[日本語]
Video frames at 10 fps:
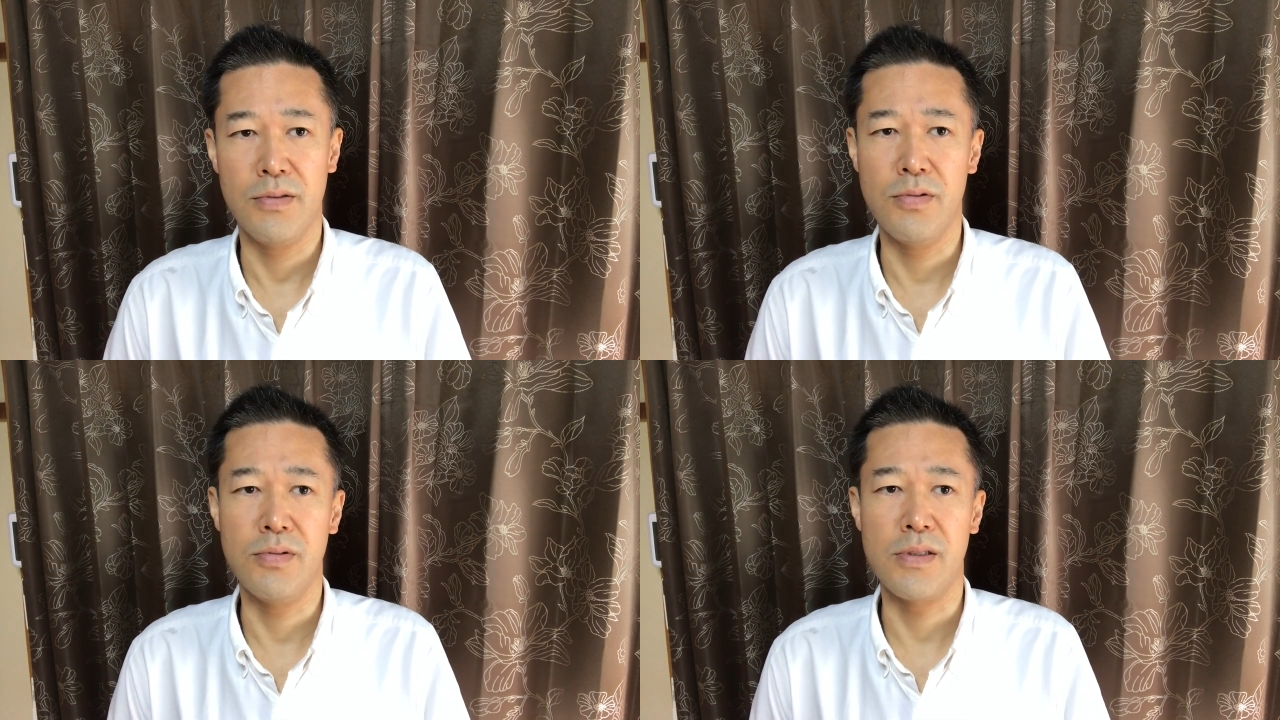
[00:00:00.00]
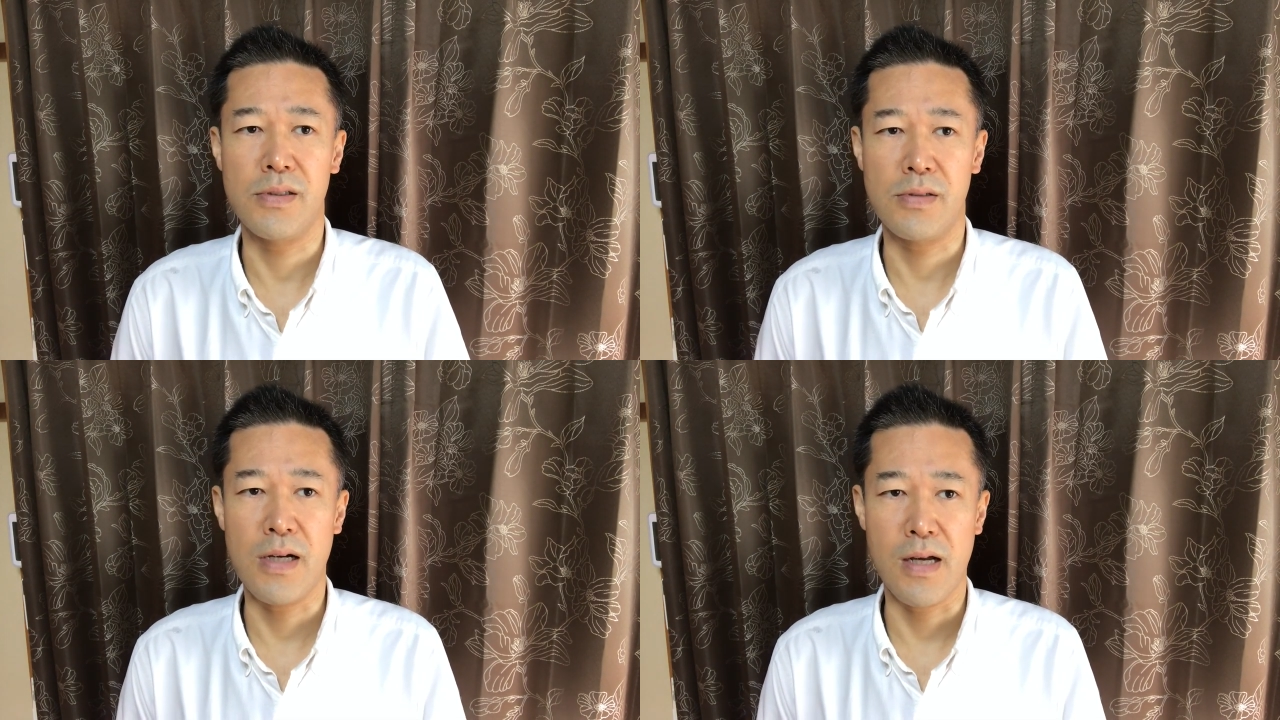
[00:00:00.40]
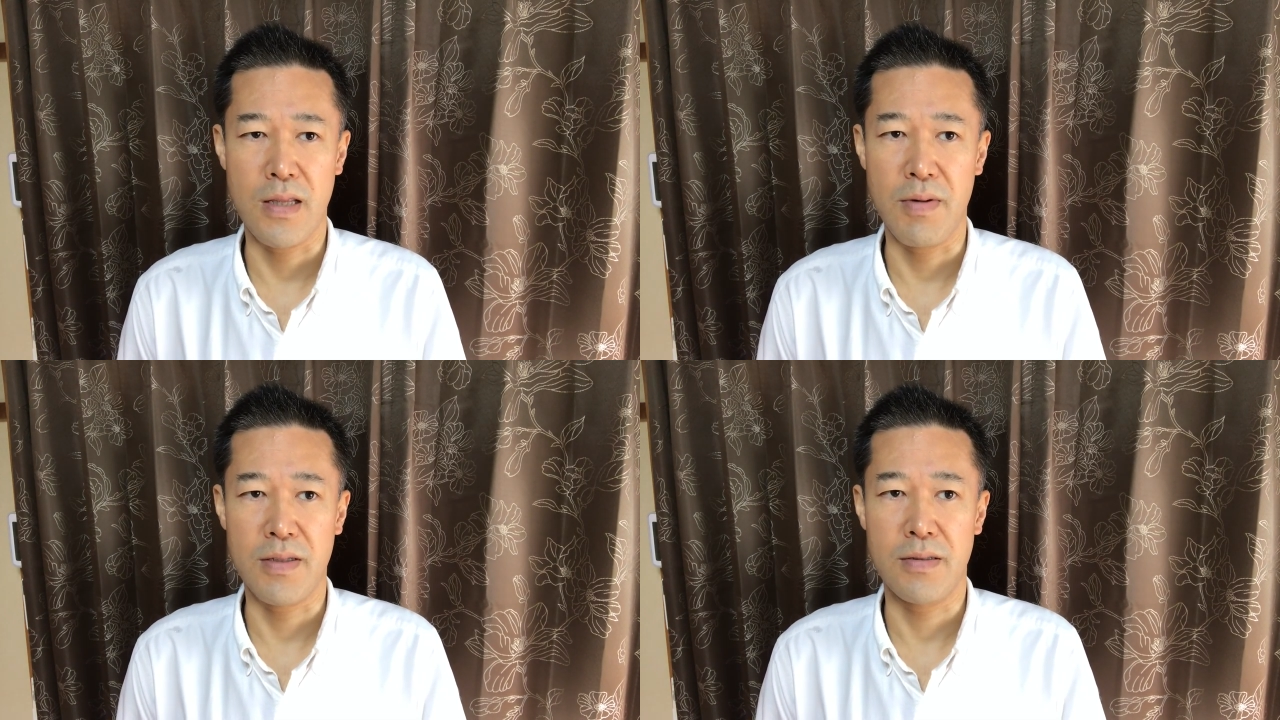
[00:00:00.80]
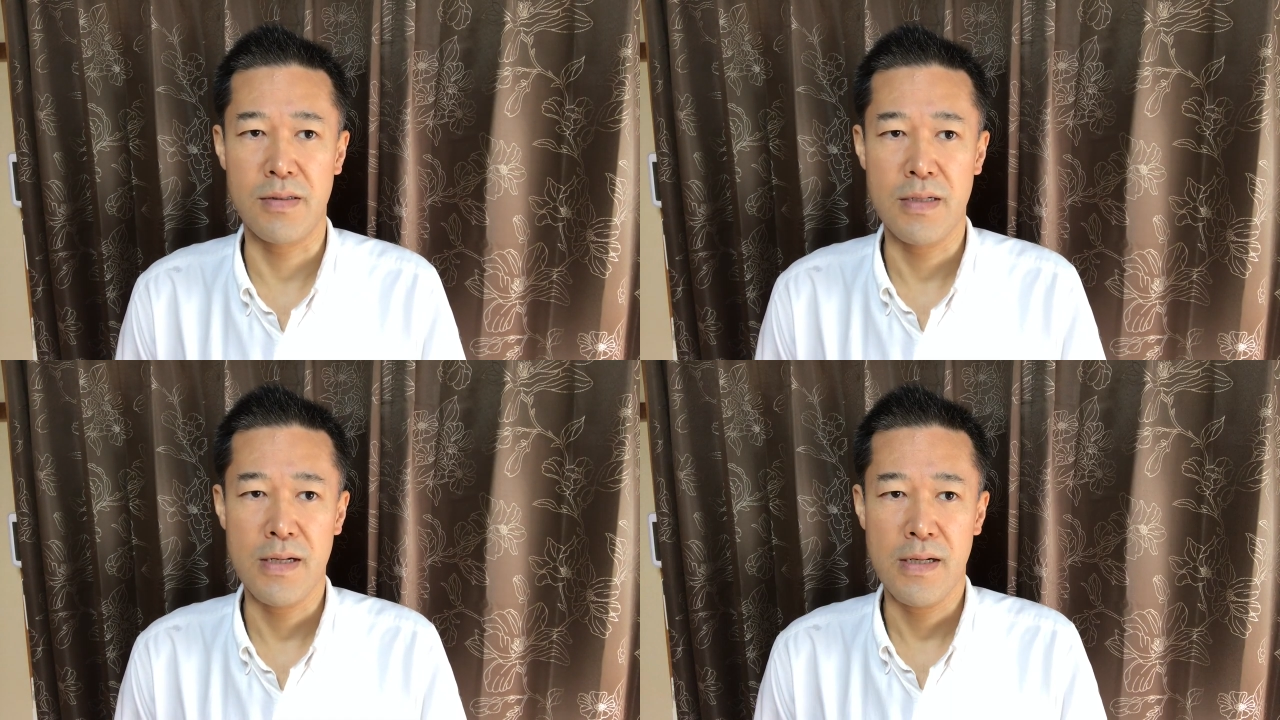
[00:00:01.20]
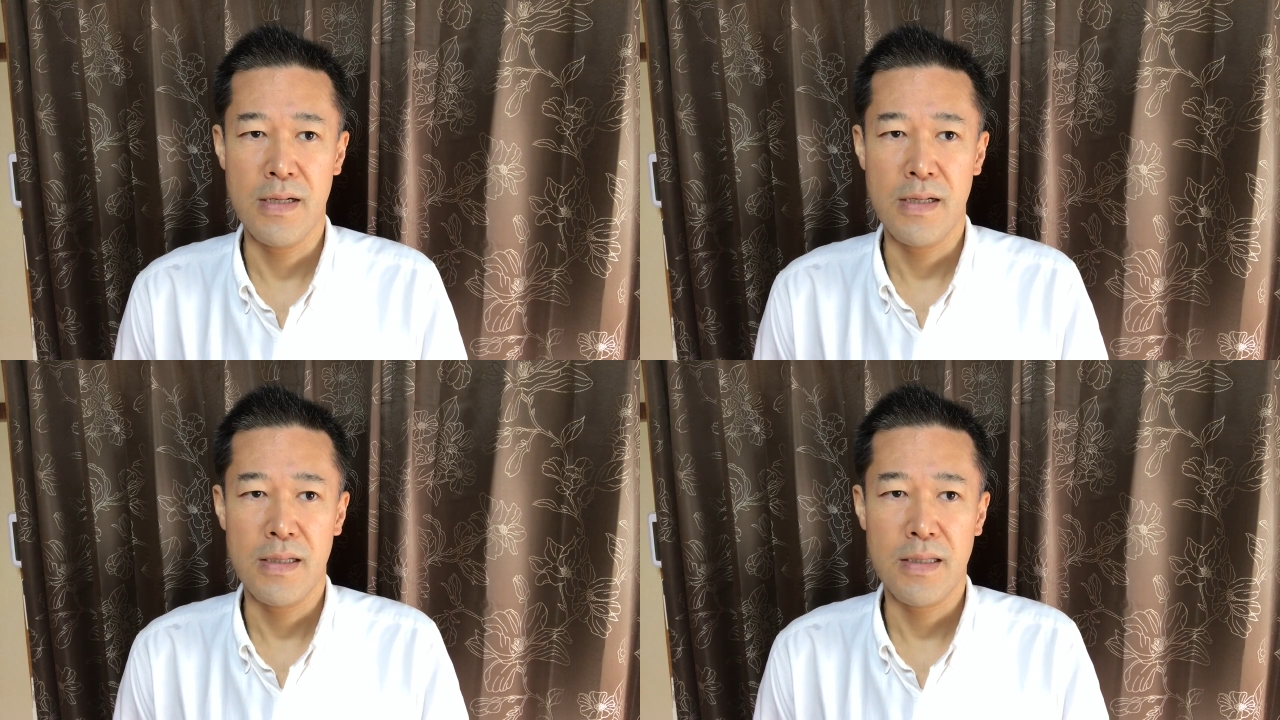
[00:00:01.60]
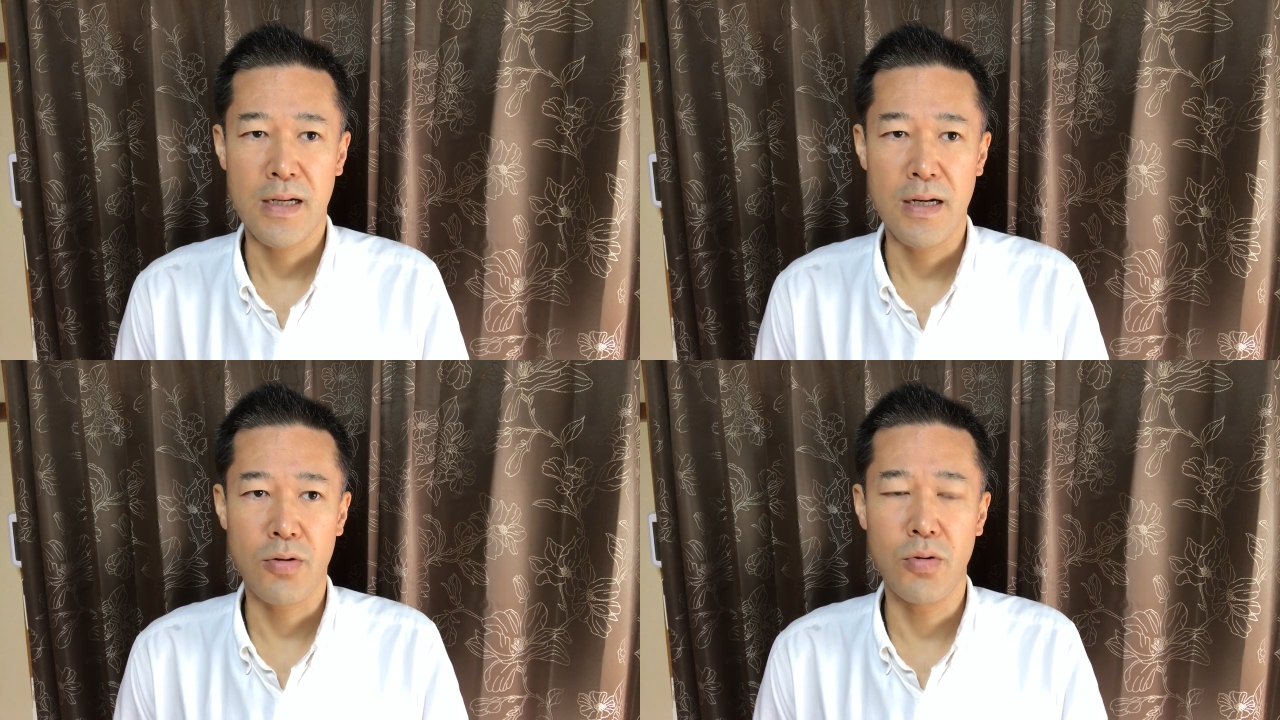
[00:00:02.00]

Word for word: いうふうに考えてます。だから